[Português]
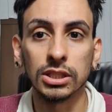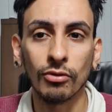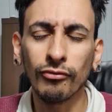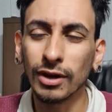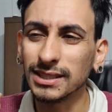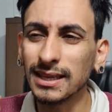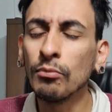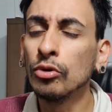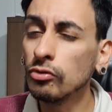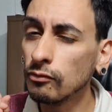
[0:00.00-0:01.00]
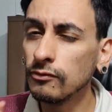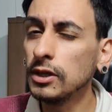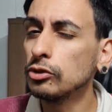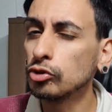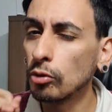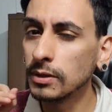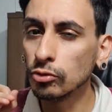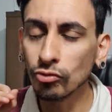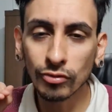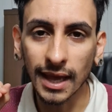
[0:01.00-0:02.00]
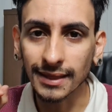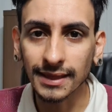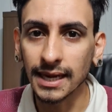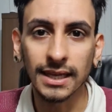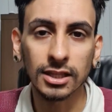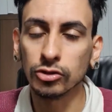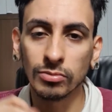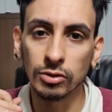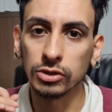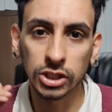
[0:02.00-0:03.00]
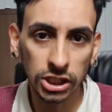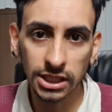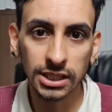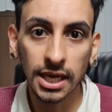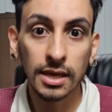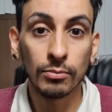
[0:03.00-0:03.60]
Então vou lançar muito vídeo sobre tudo que é treta, sobre notícias,